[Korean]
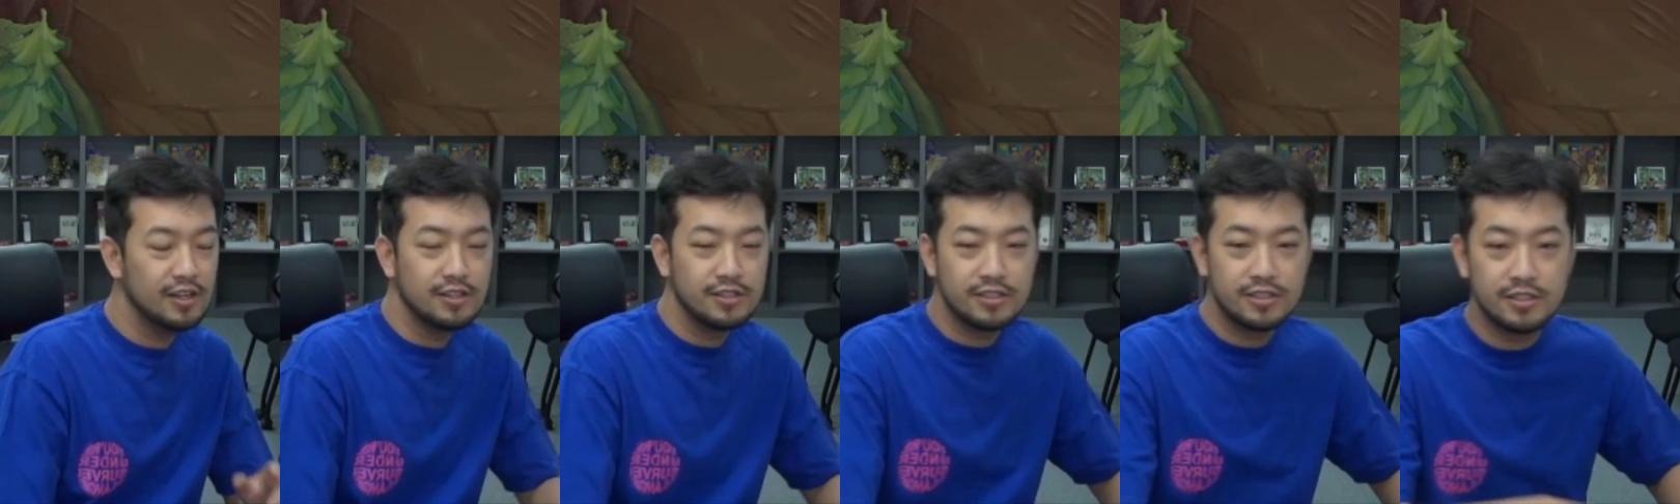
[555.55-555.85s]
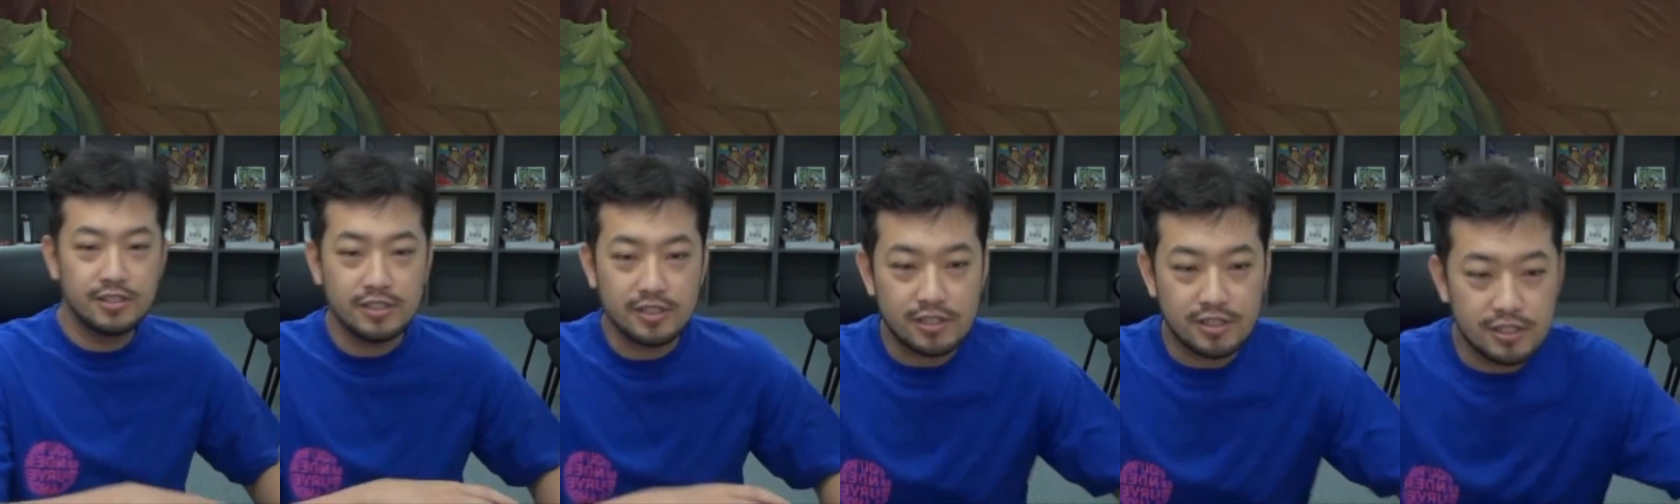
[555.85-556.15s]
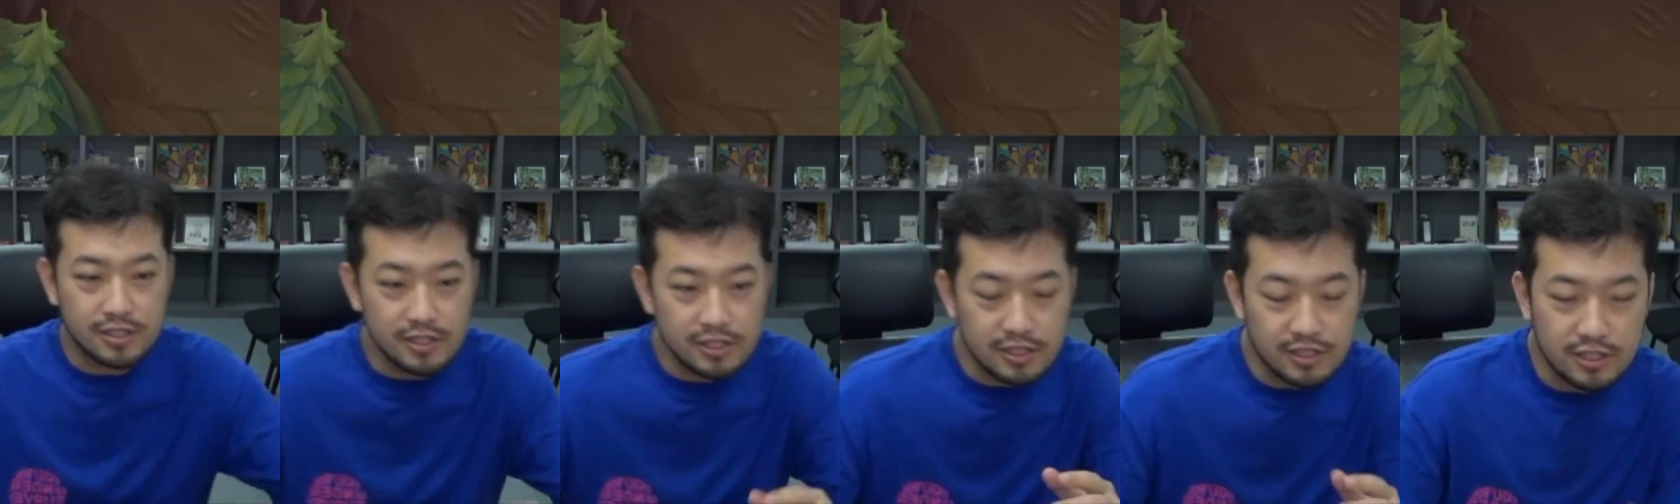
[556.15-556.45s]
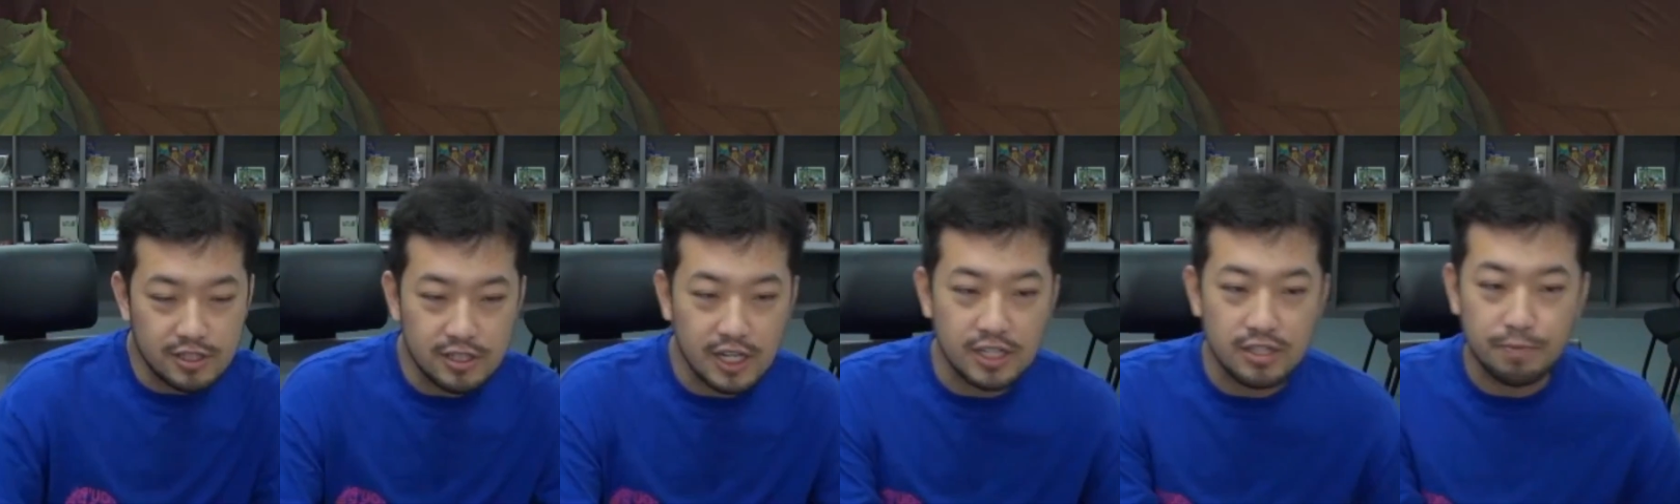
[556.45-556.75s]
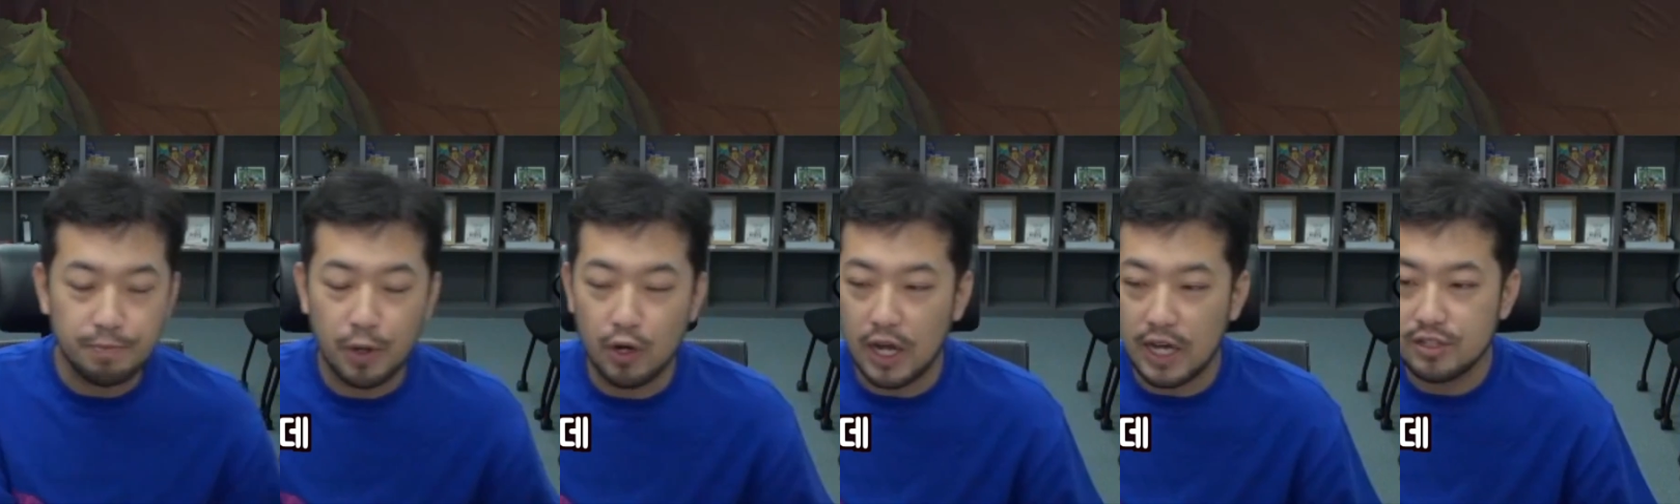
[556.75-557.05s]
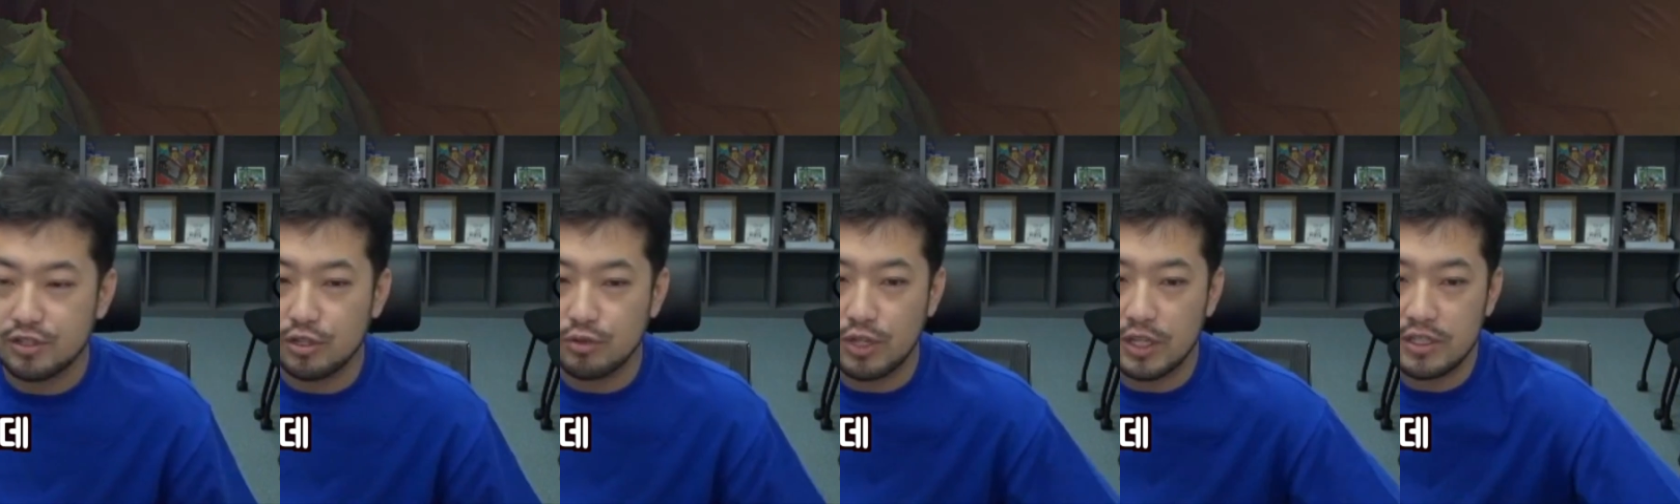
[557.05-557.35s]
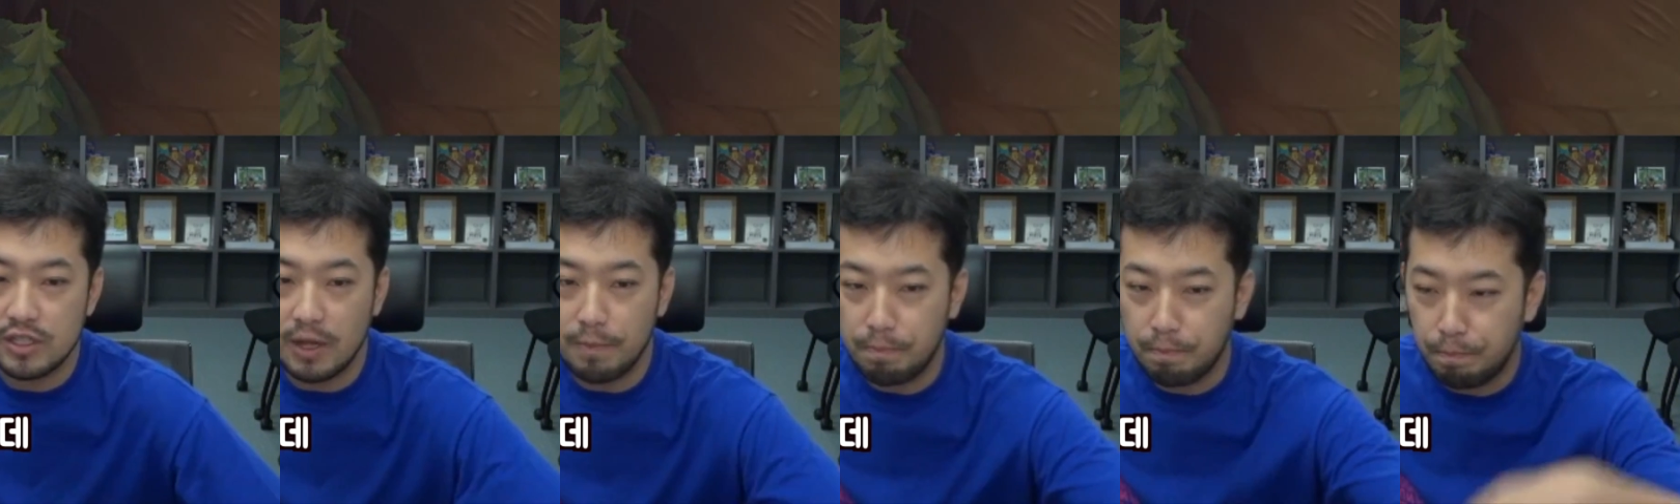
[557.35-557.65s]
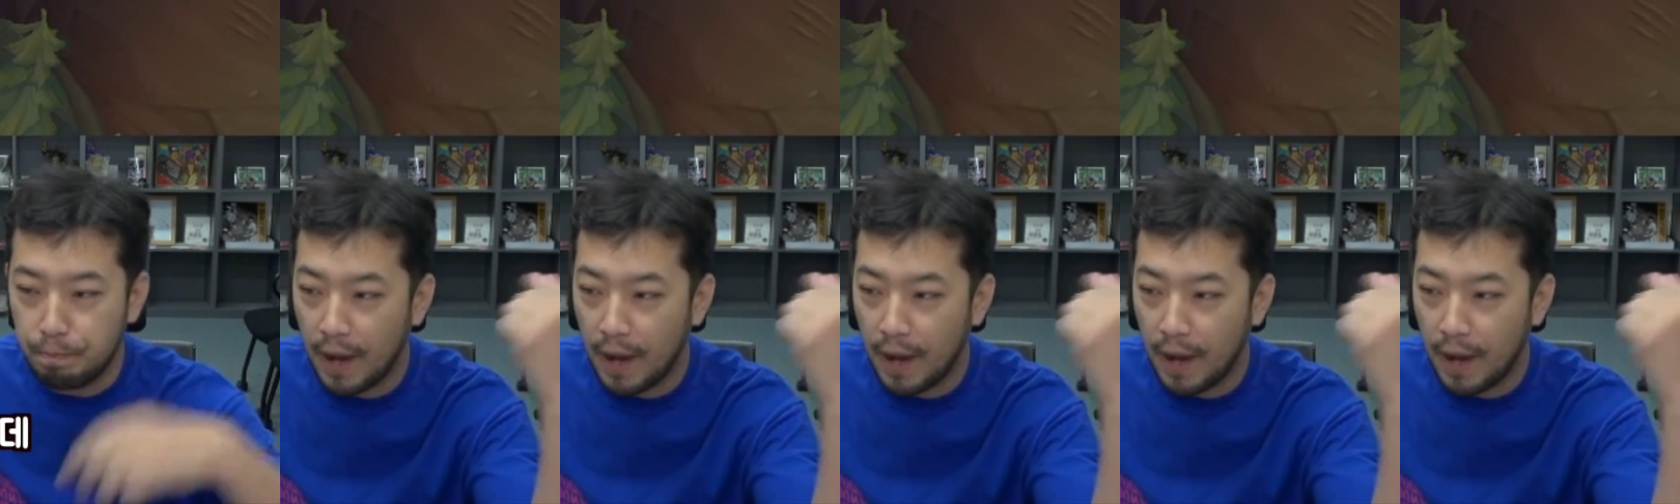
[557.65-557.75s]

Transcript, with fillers: 쓱쓱쓱 해서 별로 안 써도 되는데